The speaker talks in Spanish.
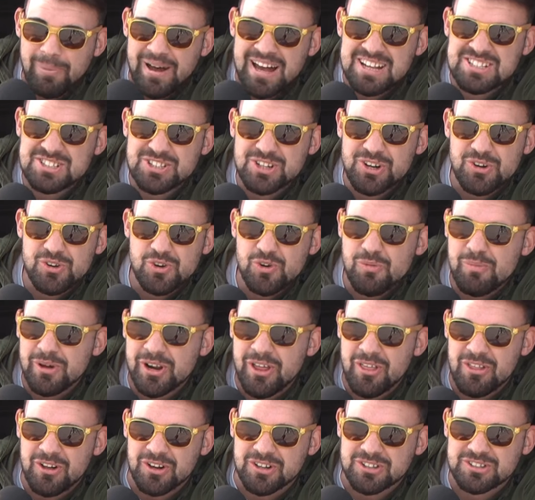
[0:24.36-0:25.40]
Paso
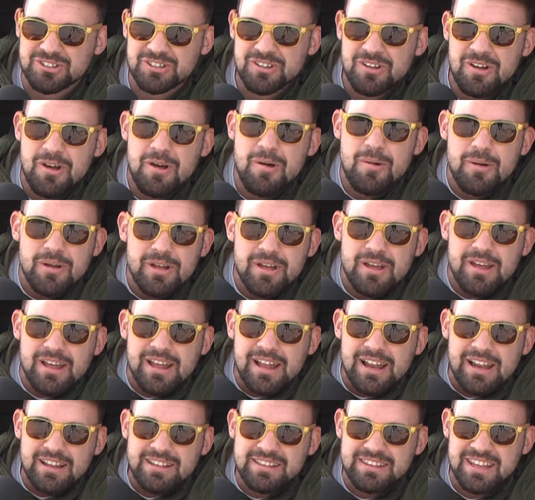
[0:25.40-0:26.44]
número 2
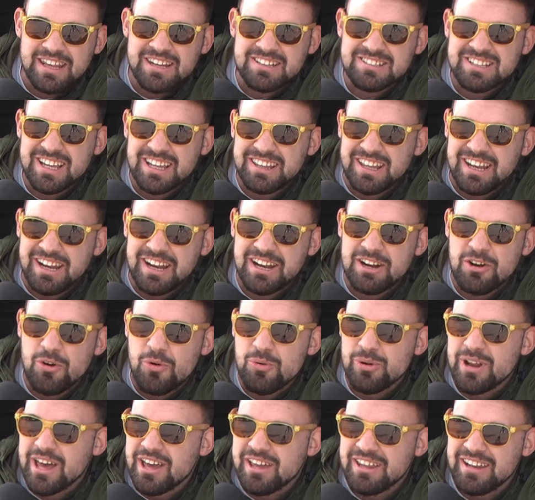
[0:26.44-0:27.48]
tienes que tener
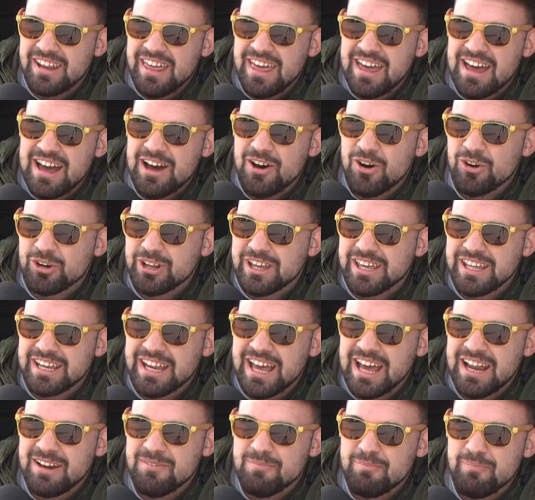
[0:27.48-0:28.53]
una idea
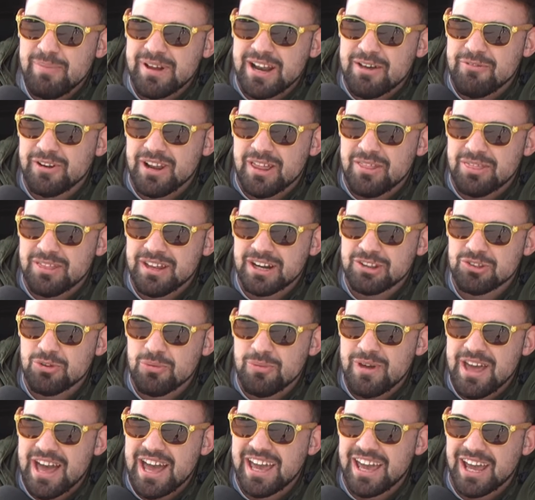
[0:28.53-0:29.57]
original para financiar tu
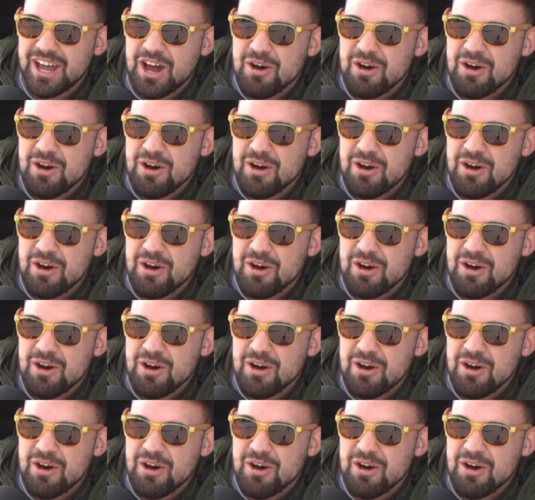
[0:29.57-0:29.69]
viaje.